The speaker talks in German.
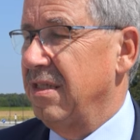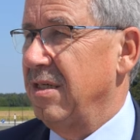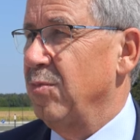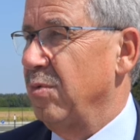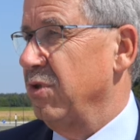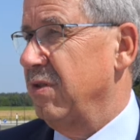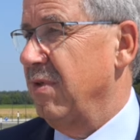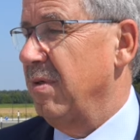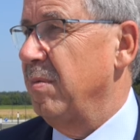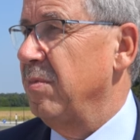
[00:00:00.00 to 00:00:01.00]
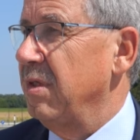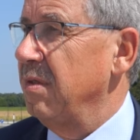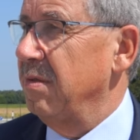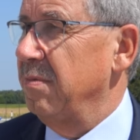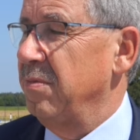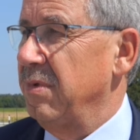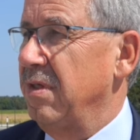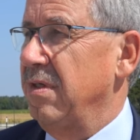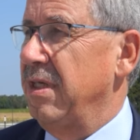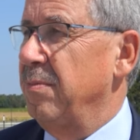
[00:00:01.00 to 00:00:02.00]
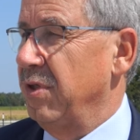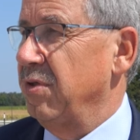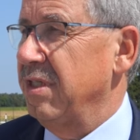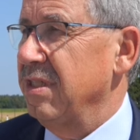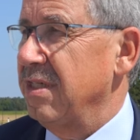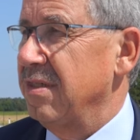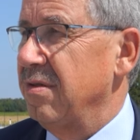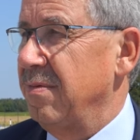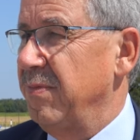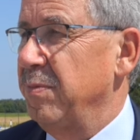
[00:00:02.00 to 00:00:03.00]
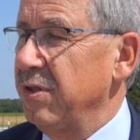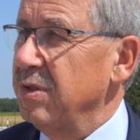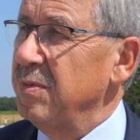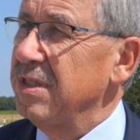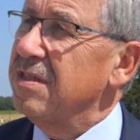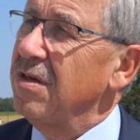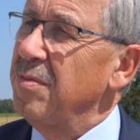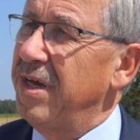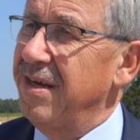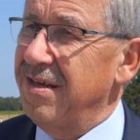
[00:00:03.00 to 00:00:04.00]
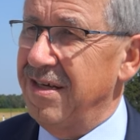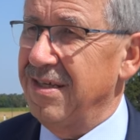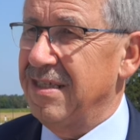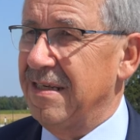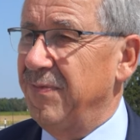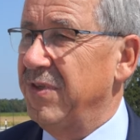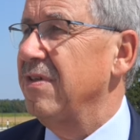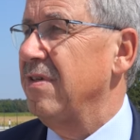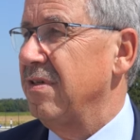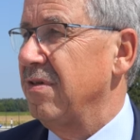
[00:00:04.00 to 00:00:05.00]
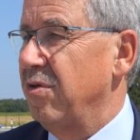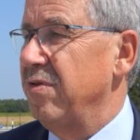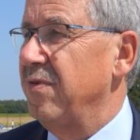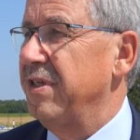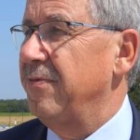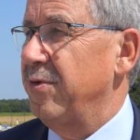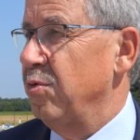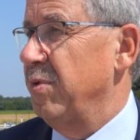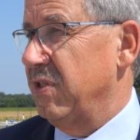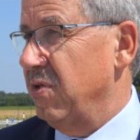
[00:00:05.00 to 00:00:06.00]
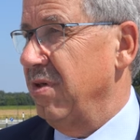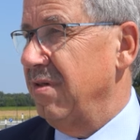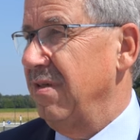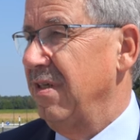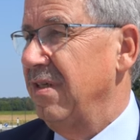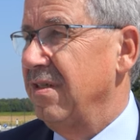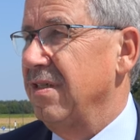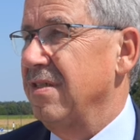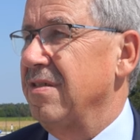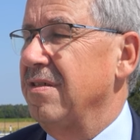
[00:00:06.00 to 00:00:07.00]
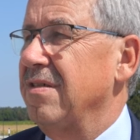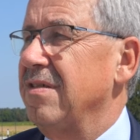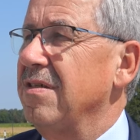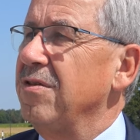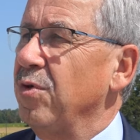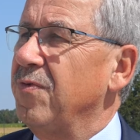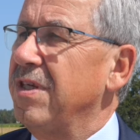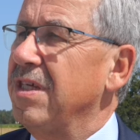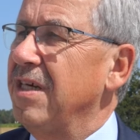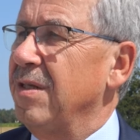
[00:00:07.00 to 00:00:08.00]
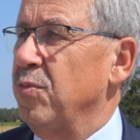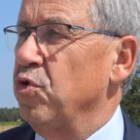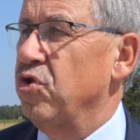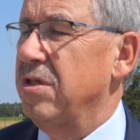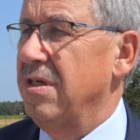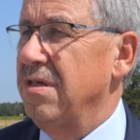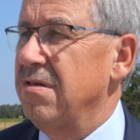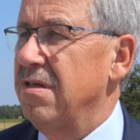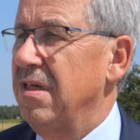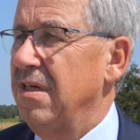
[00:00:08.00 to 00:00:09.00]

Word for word: Genehmigung mussten wir dann beim MBJS, also im Bildungsministerium, einreichen. Die konnten wir davon überzeugen, dass die Notwendigkeit besteht besteht.